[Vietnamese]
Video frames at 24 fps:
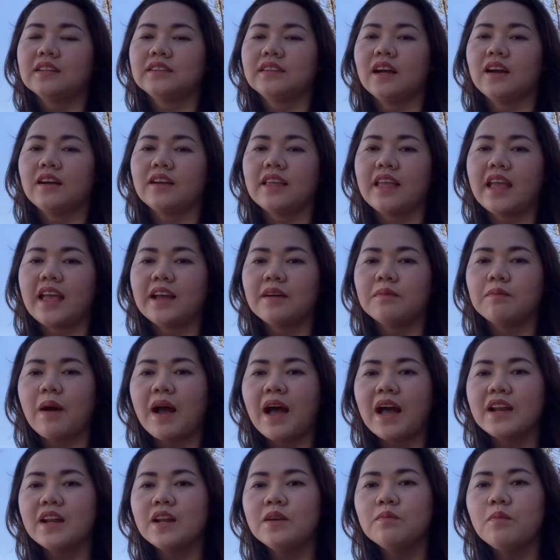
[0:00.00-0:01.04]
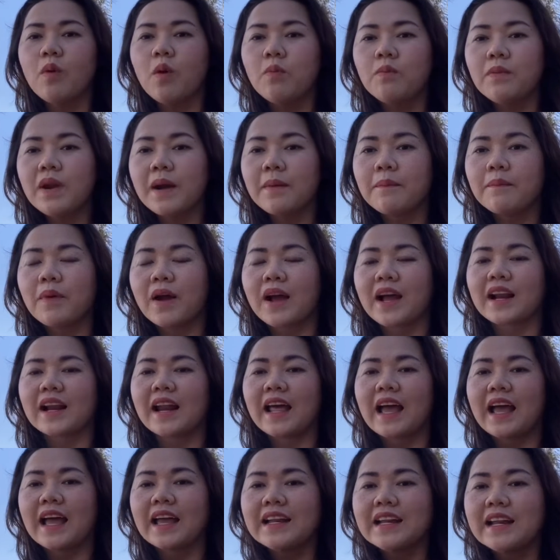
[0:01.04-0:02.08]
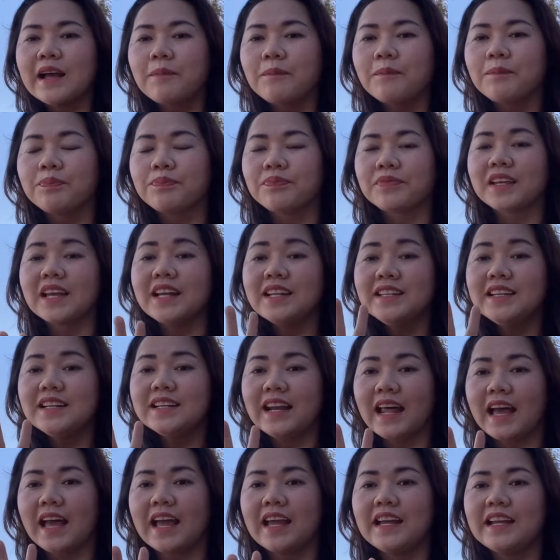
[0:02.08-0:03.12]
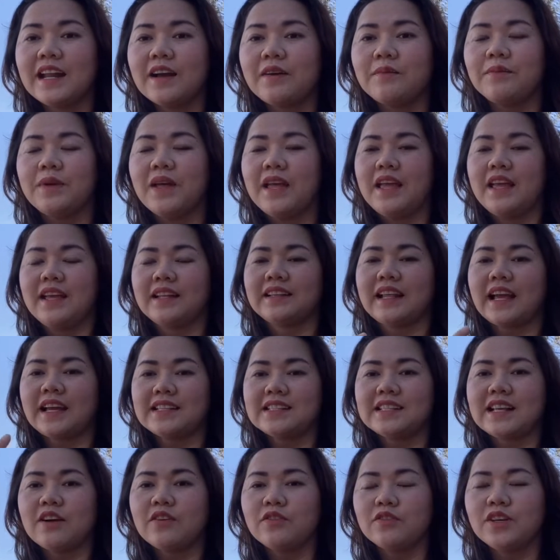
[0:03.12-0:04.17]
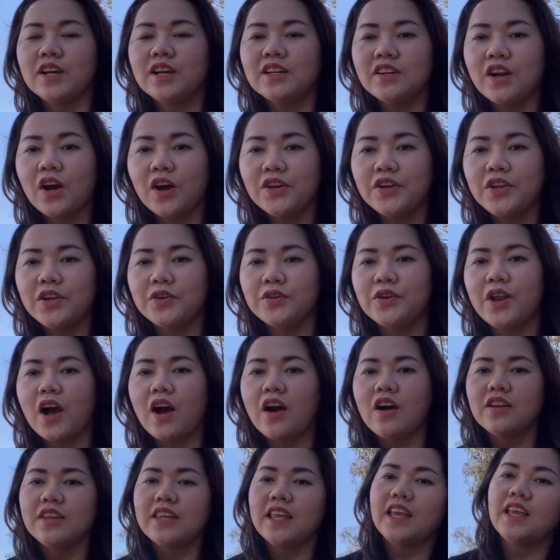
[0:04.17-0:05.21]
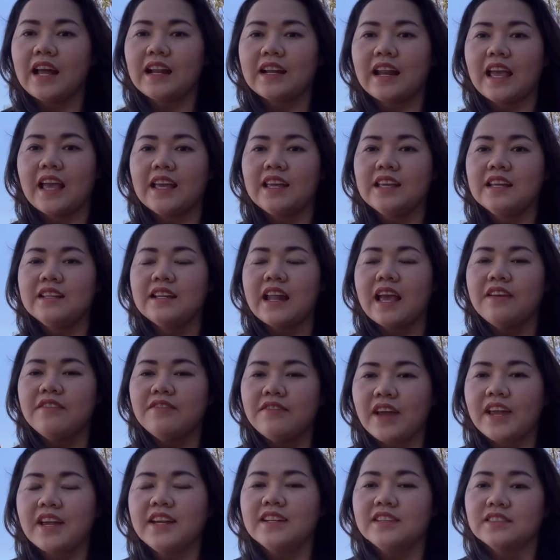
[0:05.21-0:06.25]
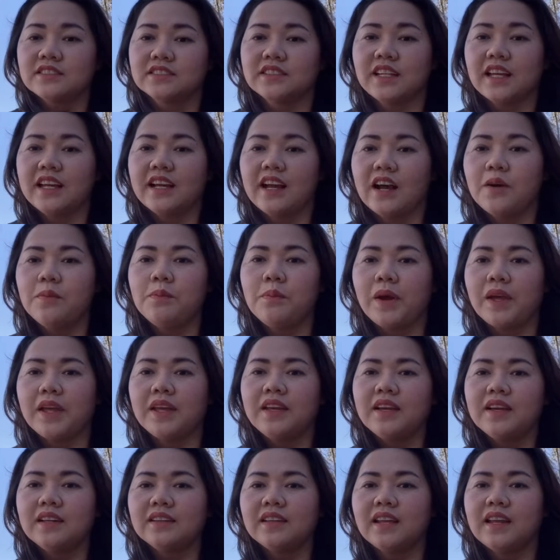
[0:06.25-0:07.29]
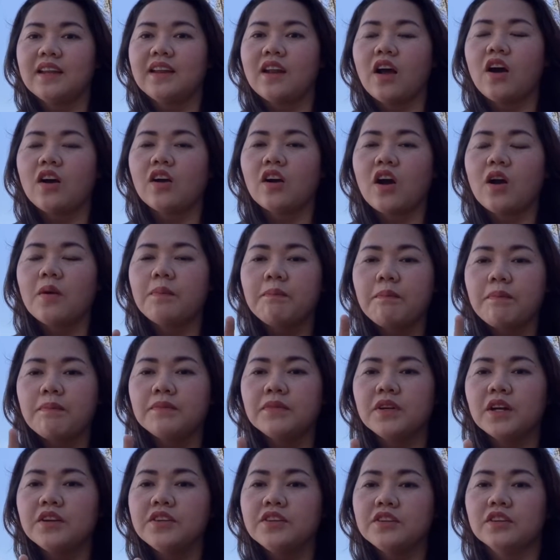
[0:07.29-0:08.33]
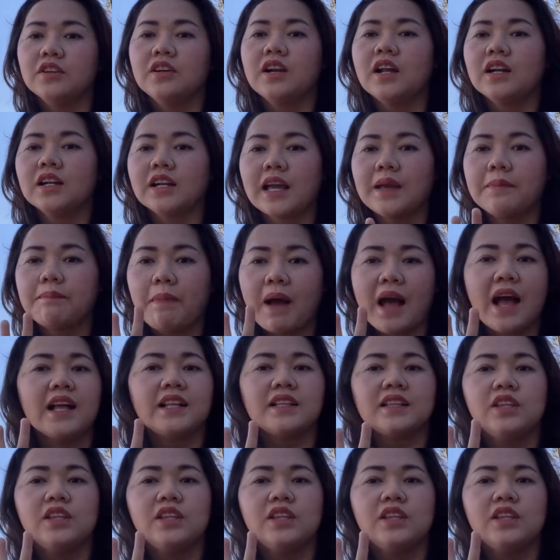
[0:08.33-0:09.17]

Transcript: thời gian 3 đến 4 năm hoặc là 2 năm, ít nhất là 2 năm. Tại sao Ngân nói điều đó? Vì để vay được tiền ở Mỹ á, thì nó dựa lên cái 3